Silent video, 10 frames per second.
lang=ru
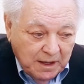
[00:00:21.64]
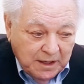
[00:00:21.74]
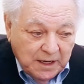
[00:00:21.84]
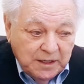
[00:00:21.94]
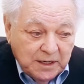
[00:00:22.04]

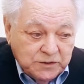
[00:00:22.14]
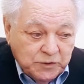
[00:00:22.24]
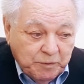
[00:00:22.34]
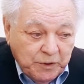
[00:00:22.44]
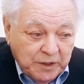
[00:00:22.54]
Я не
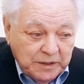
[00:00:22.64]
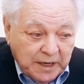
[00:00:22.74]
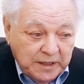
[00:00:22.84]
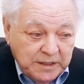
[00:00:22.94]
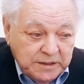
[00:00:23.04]
отступлю от
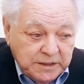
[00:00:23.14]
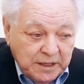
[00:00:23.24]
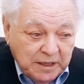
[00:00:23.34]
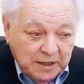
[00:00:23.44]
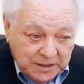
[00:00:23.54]

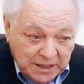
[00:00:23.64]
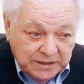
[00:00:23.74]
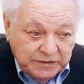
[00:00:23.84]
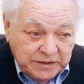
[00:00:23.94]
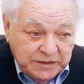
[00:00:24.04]
традиции,
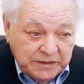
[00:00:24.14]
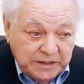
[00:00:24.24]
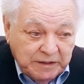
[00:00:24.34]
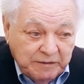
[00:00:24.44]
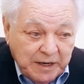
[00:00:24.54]
сложившейся за
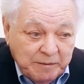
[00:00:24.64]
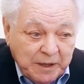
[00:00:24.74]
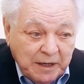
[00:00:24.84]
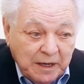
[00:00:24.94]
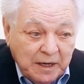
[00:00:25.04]
это
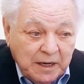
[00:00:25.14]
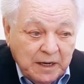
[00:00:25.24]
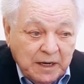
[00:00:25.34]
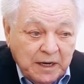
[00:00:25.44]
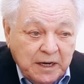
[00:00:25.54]
время,
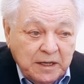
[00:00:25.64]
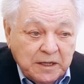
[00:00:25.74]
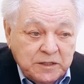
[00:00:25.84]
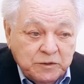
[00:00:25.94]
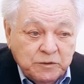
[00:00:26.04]
и
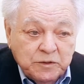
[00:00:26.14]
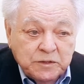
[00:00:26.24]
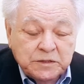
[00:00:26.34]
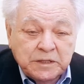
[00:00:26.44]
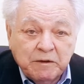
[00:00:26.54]
начну
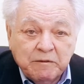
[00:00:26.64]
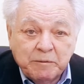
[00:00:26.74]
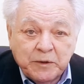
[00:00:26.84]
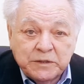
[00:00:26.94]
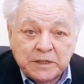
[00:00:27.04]
с того
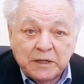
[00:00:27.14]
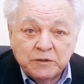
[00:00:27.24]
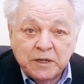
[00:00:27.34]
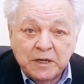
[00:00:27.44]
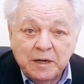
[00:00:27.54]
вопроса,
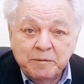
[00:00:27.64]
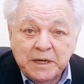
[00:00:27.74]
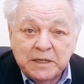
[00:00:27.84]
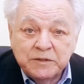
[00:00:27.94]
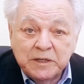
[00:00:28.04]
который для
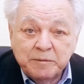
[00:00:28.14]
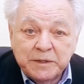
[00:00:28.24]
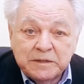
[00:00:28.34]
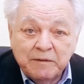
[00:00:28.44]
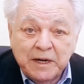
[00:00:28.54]
меня сегодня
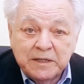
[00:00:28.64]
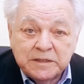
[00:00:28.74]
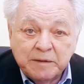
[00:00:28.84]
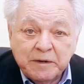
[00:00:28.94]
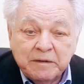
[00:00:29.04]
представляет
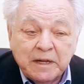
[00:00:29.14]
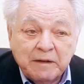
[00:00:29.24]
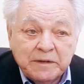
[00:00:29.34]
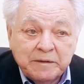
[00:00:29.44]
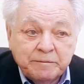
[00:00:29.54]
самым
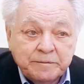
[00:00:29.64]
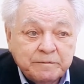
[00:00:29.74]
главным.